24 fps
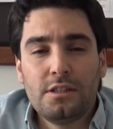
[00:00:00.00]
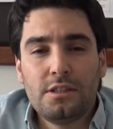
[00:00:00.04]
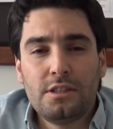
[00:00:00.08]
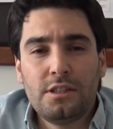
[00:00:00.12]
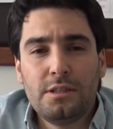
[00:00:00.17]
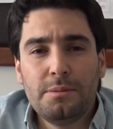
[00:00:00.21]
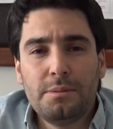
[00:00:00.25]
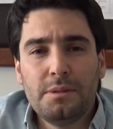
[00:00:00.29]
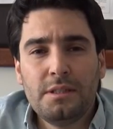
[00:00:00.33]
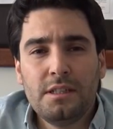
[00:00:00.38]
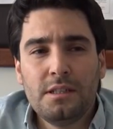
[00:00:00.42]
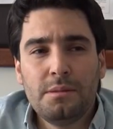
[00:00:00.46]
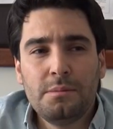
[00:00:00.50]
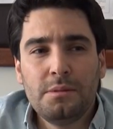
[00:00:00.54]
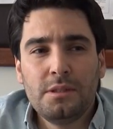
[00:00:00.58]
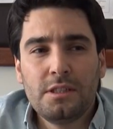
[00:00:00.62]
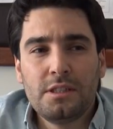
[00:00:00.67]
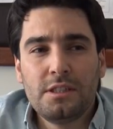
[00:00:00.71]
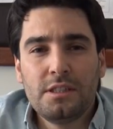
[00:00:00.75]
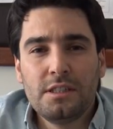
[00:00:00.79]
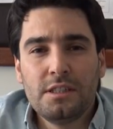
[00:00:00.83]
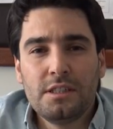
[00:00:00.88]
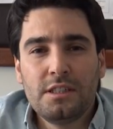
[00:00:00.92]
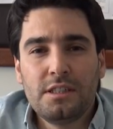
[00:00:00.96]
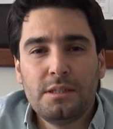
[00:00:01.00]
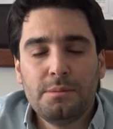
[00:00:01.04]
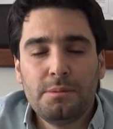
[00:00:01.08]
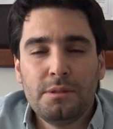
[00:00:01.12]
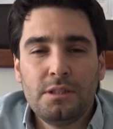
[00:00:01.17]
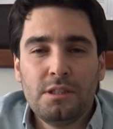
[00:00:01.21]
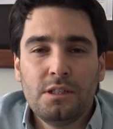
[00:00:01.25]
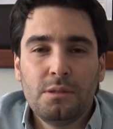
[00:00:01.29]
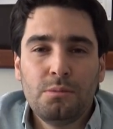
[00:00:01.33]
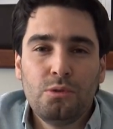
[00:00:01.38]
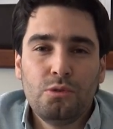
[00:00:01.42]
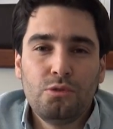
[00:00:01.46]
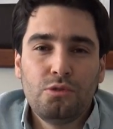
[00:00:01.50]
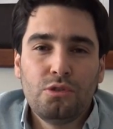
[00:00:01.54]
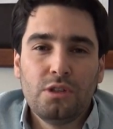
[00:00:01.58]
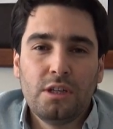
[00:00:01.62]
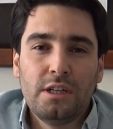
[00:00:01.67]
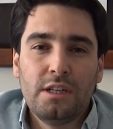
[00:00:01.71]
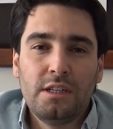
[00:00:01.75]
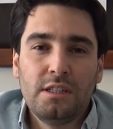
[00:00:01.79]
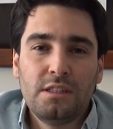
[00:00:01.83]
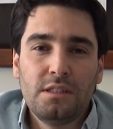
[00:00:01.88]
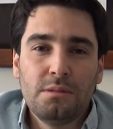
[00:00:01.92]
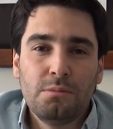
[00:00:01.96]

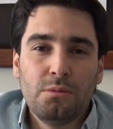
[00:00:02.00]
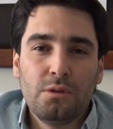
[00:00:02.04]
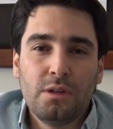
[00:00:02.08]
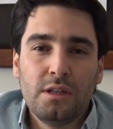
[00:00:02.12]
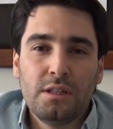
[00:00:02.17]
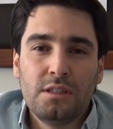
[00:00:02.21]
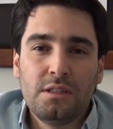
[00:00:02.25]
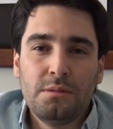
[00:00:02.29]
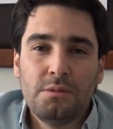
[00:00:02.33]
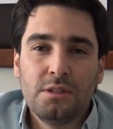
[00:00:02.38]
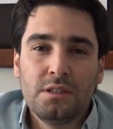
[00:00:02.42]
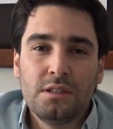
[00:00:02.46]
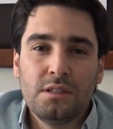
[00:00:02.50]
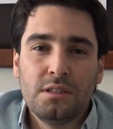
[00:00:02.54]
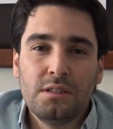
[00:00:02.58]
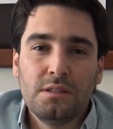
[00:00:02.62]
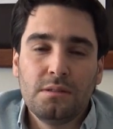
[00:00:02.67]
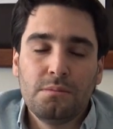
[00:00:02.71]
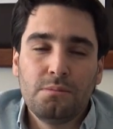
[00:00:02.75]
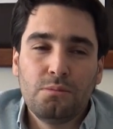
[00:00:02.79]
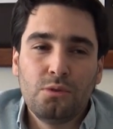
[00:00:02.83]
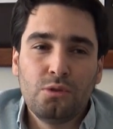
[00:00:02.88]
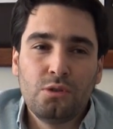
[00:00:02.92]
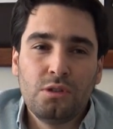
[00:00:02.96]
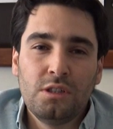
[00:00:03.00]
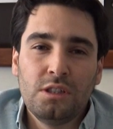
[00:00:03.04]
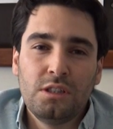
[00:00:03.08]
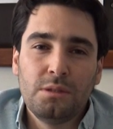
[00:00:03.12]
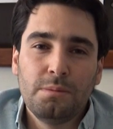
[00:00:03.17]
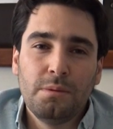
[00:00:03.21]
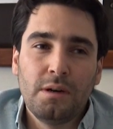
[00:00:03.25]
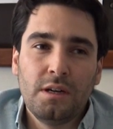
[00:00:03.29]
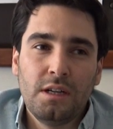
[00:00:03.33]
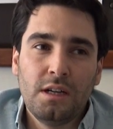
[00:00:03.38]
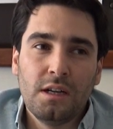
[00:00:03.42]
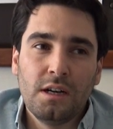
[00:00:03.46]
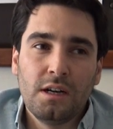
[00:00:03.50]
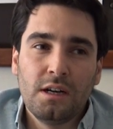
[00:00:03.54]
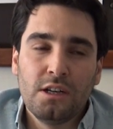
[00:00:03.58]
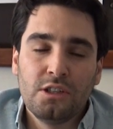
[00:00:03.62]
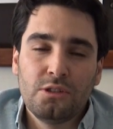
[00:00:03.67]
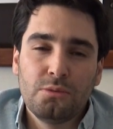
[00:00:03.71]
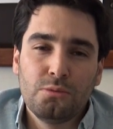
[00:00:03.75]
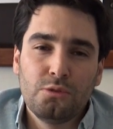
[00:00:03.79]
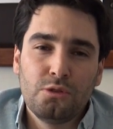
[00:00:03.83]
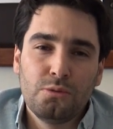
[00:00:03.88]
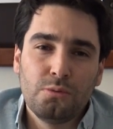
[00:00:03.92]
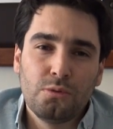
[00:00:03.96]
2022-2023 eğitim öğretim yılını bugün itibariyle
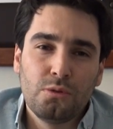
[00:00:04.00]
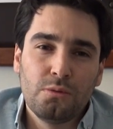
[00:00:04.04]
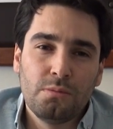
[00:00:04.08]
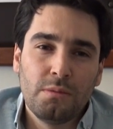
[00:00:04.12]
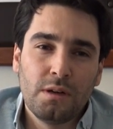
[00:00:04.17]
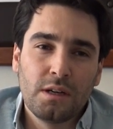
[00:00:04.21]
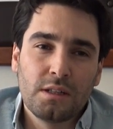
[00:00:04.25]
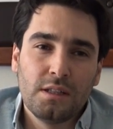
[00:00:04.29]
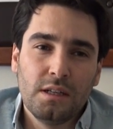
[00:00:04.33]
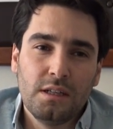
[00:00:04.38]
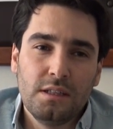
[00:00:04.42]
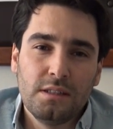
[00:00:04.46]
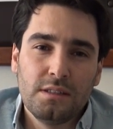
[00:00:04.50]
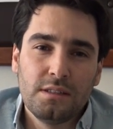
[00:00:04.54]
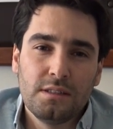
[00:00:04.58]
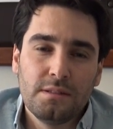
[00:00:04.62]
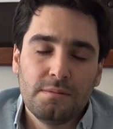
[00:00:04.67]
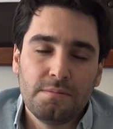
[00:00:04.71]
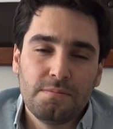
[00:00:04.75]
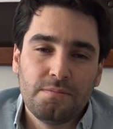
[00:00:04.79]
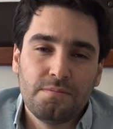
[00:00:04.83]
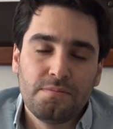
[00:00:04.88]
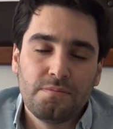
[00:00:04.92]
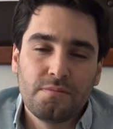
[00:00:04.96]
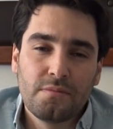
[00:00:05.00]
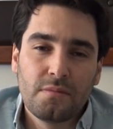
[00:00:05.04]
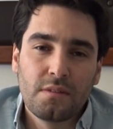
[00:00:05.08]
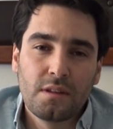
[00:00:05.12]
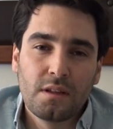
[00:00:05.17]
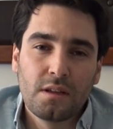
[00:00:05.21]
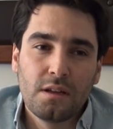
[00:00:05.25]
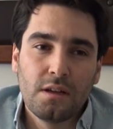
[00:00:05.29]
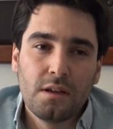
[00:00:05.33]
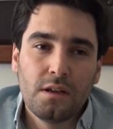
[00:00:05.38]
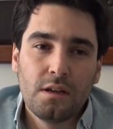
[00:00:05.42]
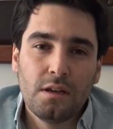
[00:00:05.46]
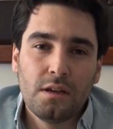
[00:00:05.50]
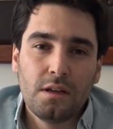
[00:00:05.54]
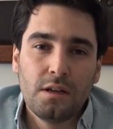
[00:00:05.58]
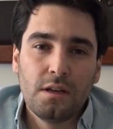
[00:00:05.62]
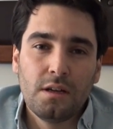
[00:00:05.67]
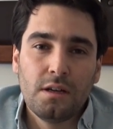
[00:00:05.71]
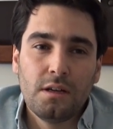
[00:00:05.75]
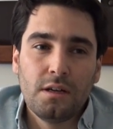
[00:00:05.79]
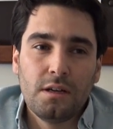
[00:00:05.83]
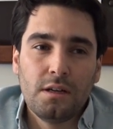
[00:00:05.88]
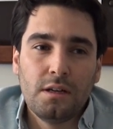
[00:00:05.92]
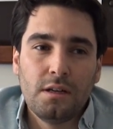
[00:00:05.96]
açmış bulunmaktayız.
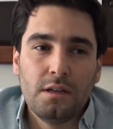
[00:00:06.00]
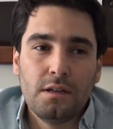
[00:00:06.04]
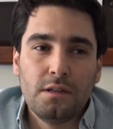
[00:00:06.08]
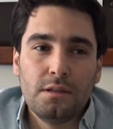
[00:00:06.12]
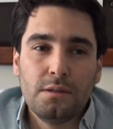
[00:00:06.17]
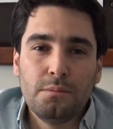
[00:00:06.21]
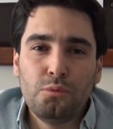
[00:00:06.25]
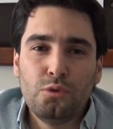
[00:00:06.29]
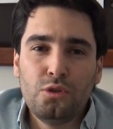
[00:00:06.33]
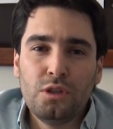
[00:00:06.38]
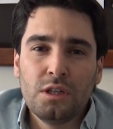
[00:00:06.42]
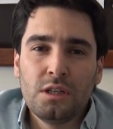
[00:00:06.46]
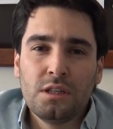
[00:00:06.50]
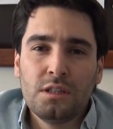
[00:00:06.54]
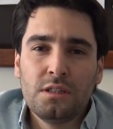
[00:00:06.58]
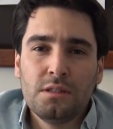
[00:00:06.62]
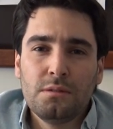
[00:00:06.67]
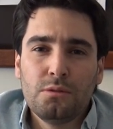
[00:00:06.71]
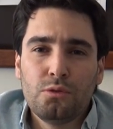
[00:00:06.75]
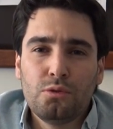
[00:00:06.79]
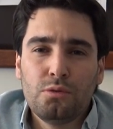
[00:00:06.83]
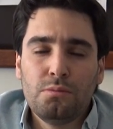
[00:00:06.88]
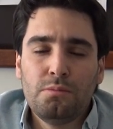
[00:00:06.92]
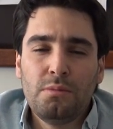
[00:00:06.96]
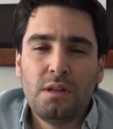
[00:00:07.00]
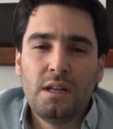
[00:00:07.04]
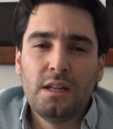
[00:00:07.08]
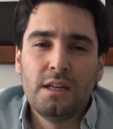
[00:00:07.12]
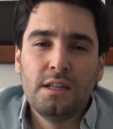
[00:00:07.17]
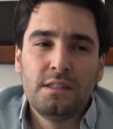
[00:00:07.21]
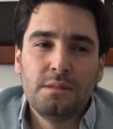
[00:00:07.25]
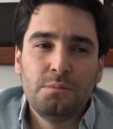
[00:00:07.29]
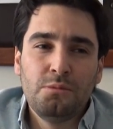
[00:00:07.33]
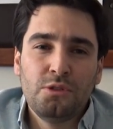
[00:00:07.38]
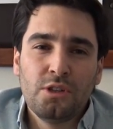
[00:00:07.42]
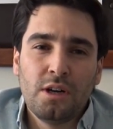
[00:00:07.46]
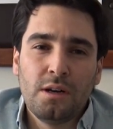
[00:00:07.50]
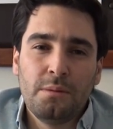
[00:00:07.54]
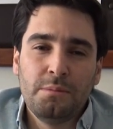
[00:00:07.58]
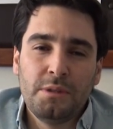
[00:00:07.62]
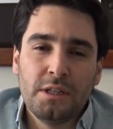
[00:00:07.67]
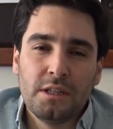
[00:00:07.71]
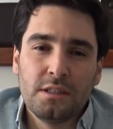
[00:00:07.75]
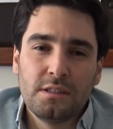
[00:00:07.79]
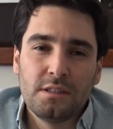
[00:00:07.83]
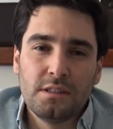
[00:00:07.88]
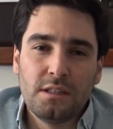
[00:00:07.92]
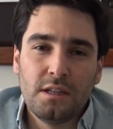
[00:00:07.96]
Ee, bu yılın tüm Milli Eğitim
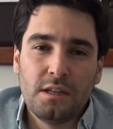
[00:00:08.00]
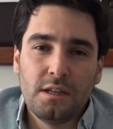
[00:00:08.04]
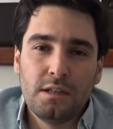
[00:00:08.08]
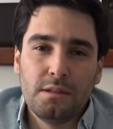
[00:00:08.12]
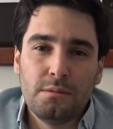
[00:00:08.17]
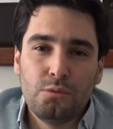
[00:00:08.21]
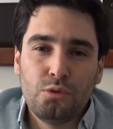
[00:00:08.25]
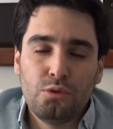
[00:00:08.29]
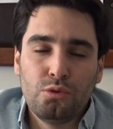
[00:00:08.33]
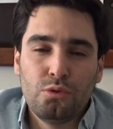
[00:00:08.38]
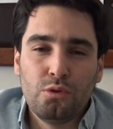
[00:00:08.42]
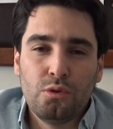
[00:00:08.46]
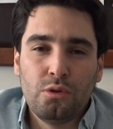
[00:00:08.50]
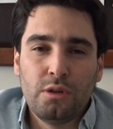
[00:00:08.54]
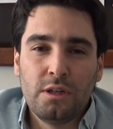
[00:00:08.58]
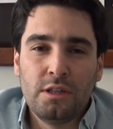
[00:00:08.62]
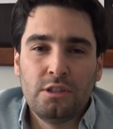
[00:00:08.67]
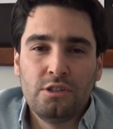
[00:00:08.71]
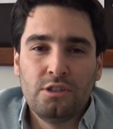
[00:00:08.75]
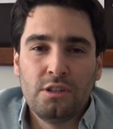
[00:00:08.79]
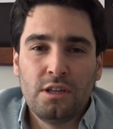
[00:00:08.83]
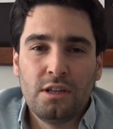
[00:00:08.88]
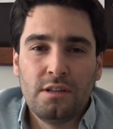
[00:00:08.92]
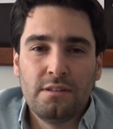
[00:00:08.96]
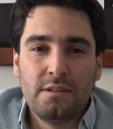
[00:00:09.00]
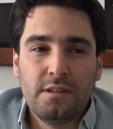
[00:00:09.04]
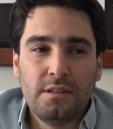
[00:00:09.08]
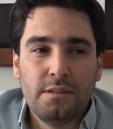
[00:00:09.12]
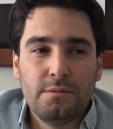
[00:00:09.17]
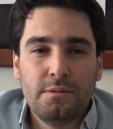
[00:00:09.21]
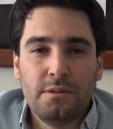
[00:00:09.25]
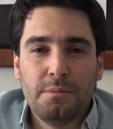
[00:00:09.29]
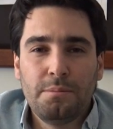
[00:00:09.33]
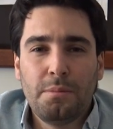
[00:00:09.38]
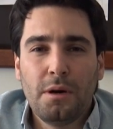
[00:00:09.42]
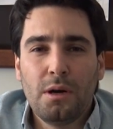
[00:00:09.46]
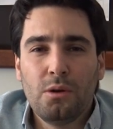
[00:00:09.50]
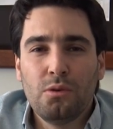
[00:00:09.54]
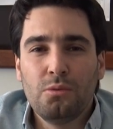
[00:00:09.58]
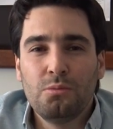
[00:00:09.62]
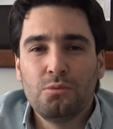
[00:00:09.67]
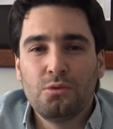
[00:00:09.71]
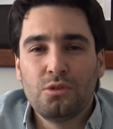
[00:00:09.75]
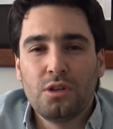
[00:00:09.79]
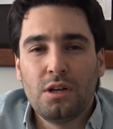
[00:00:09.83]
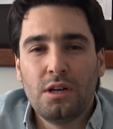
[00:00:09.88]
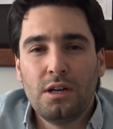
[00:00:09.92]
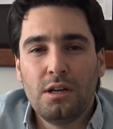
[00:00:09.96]
Camiası'na, bütün öğrencilere ve, ve
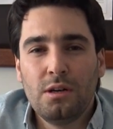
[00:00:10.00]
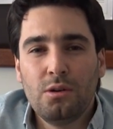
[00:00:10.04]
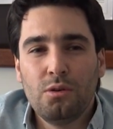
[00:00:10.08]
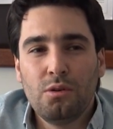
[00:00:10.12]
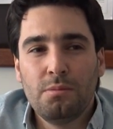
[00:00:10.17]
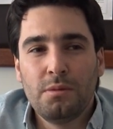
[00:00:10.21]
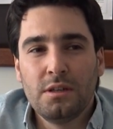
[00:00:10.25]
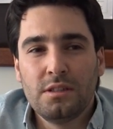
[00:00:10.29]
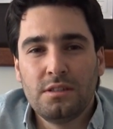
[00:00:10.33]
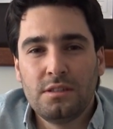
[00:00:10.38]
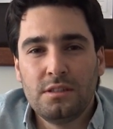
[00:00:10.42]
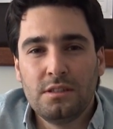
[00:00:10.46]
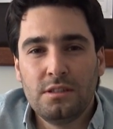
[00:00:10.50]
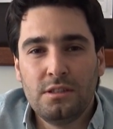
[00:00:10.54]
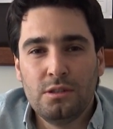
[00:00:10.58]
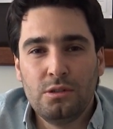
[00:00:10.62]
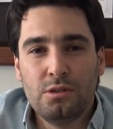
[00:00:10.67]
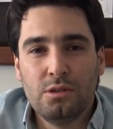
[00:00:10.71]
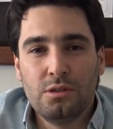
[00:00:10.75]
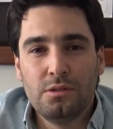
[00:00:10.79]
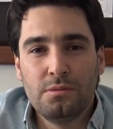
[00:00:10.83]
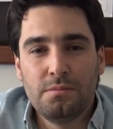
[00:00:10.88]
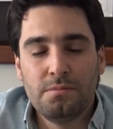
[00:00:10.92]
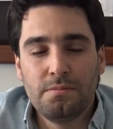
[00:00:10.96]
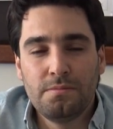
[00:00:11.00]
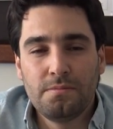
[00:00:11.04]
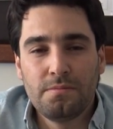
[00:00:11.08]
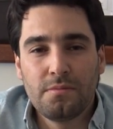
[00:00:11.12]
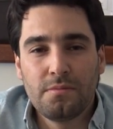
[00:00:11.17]
palomuza hayırlı olmasını diliyorum.